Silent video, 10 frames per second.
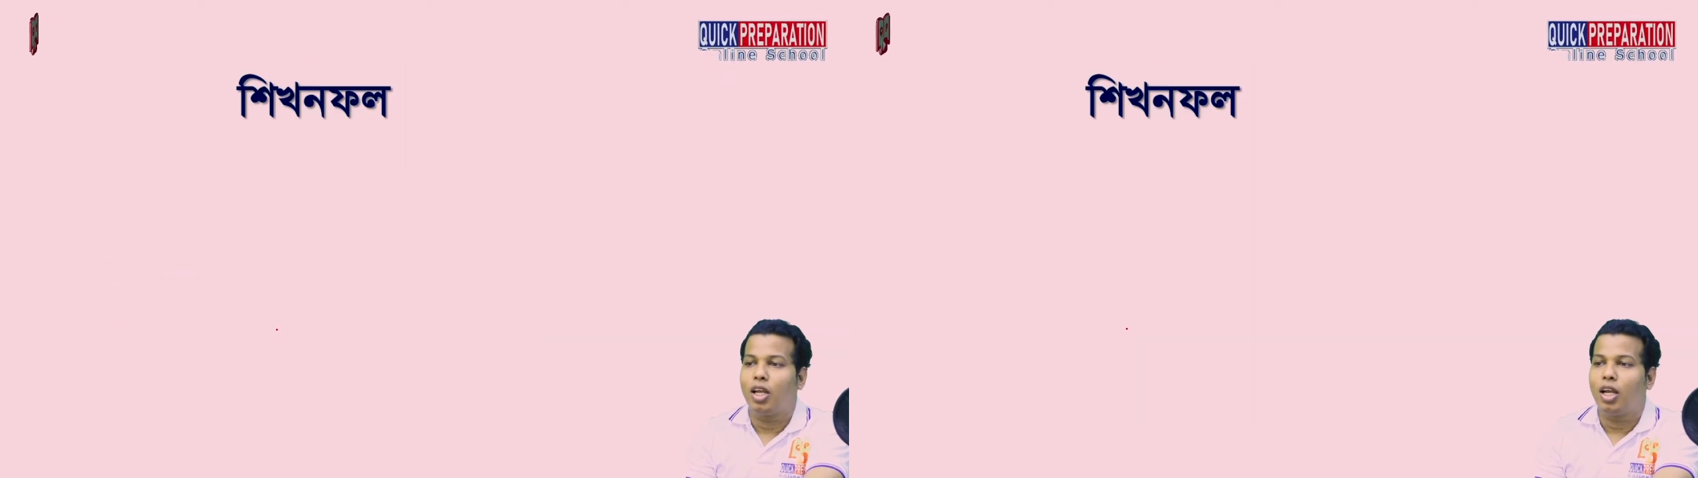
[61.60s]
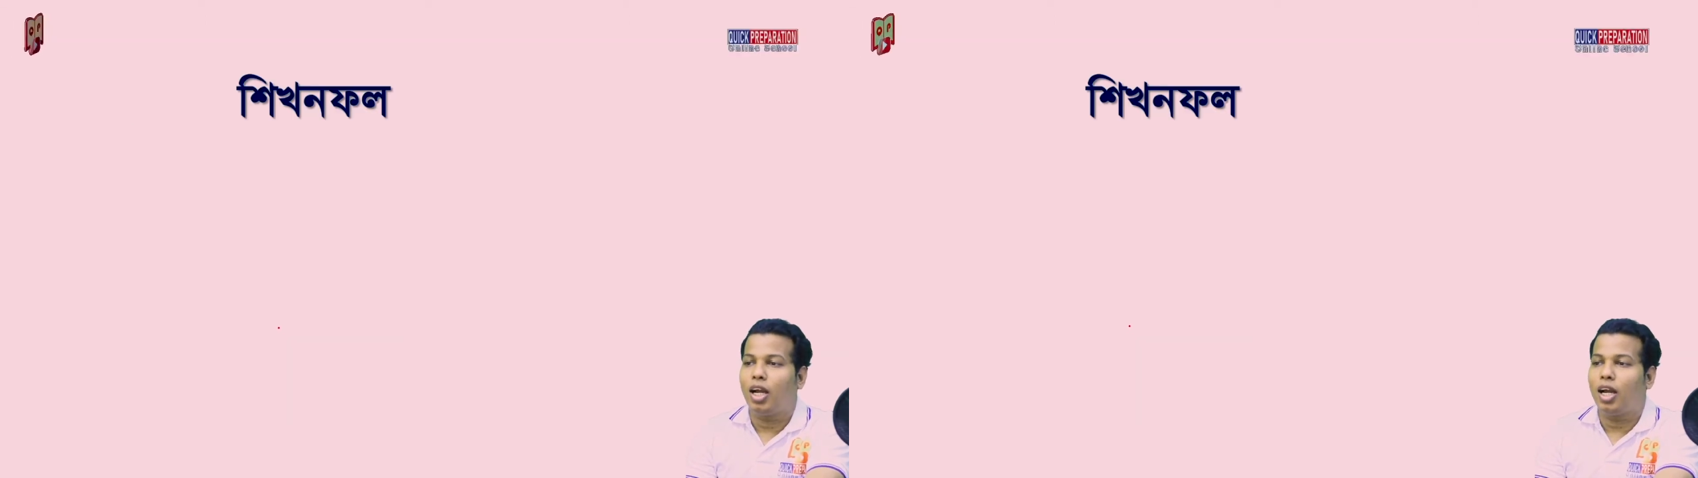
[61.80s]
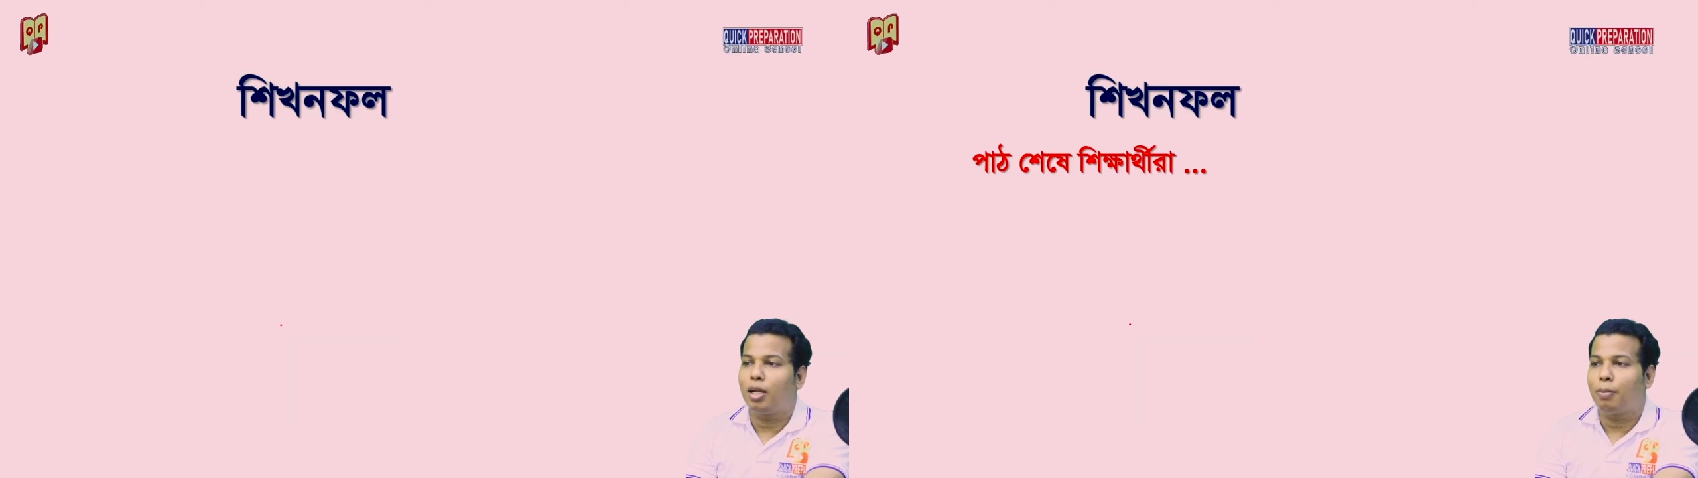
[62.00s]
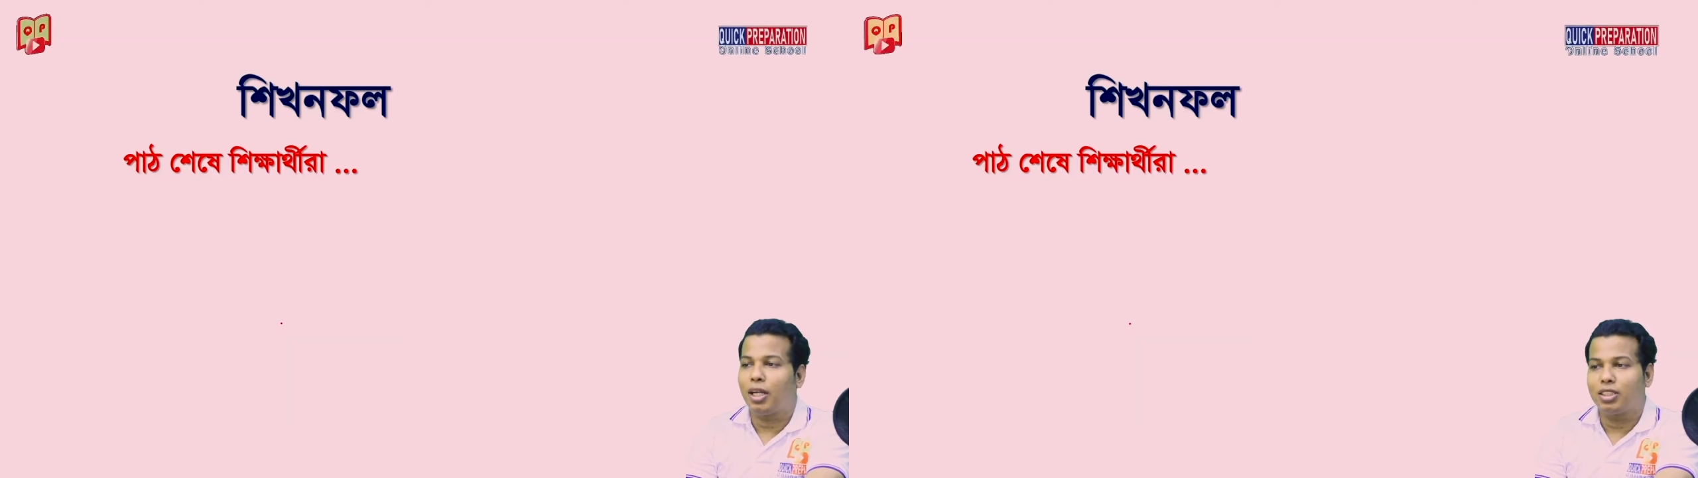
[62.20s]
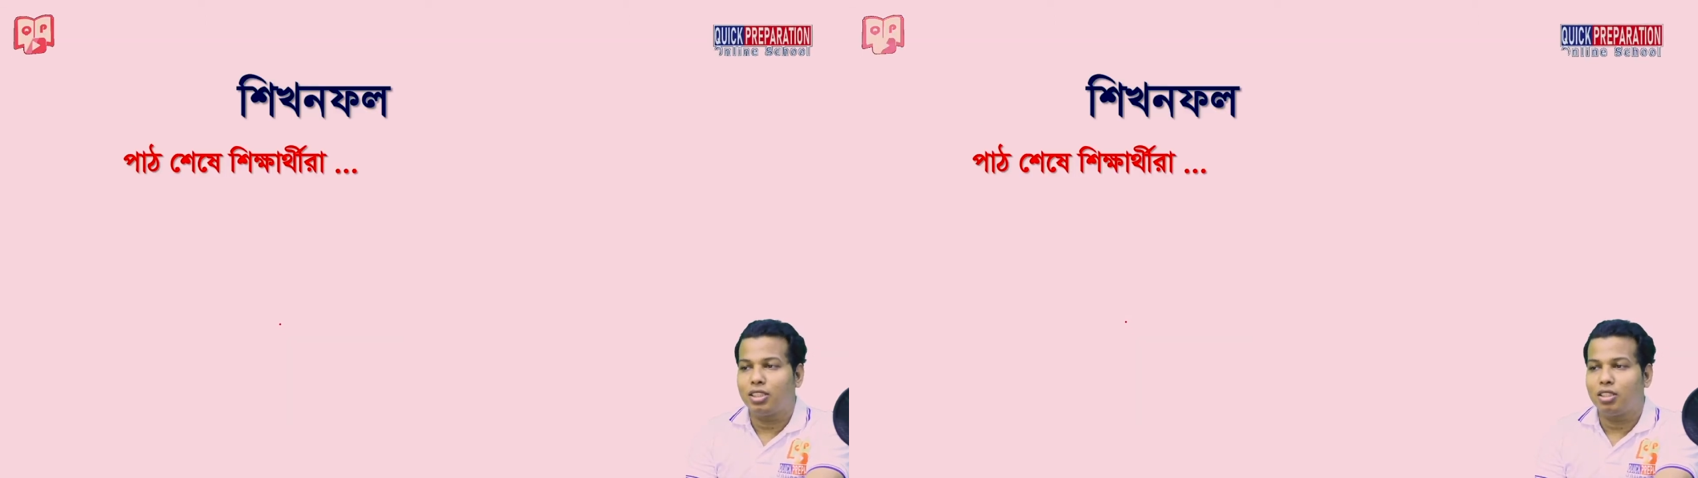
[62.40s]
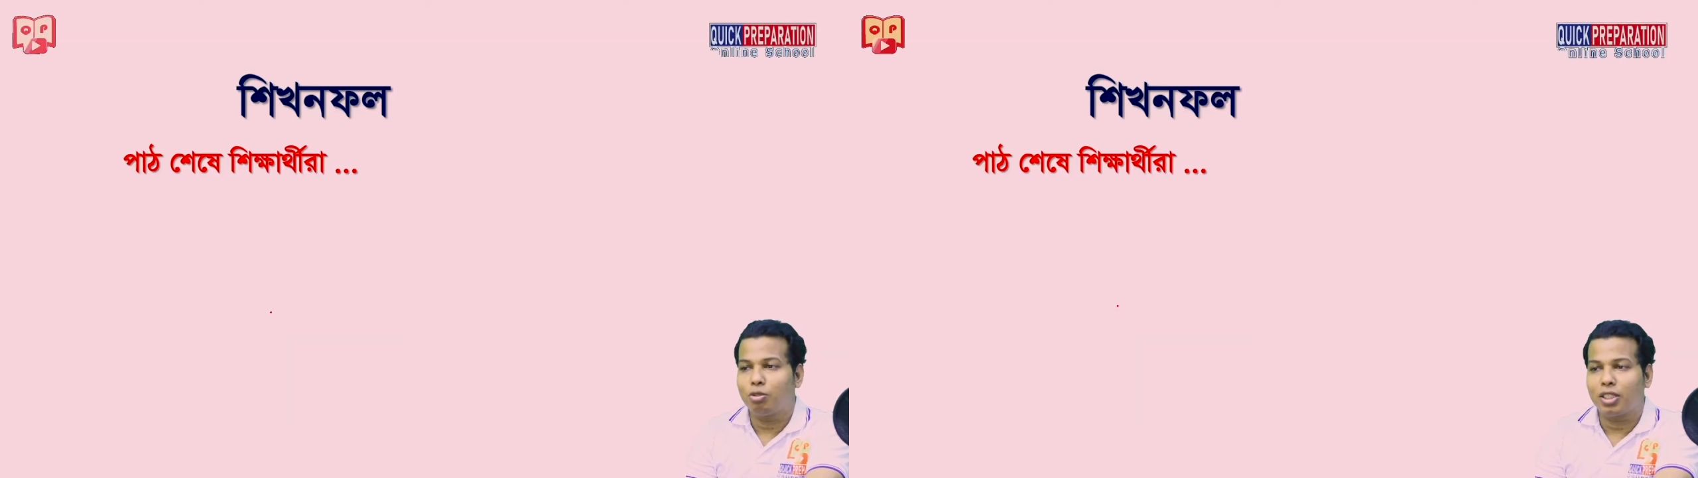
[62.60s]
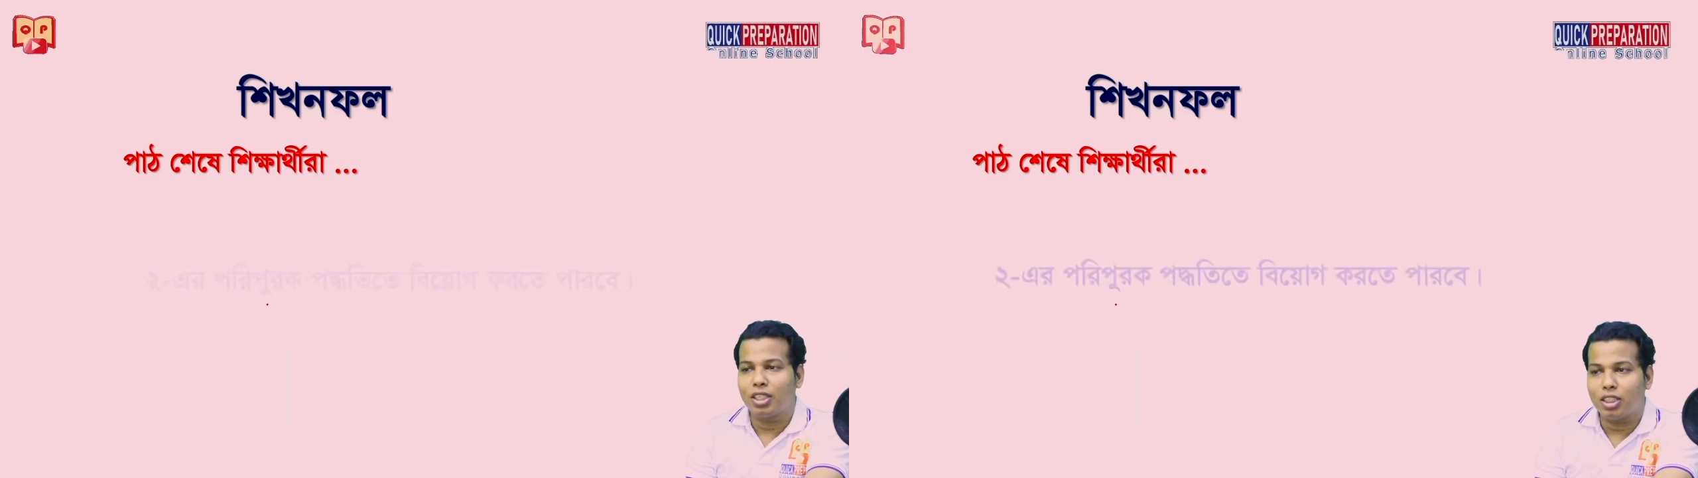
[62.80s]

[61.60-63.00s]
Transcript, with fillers: আর পাঠ শেষে তোমরা কি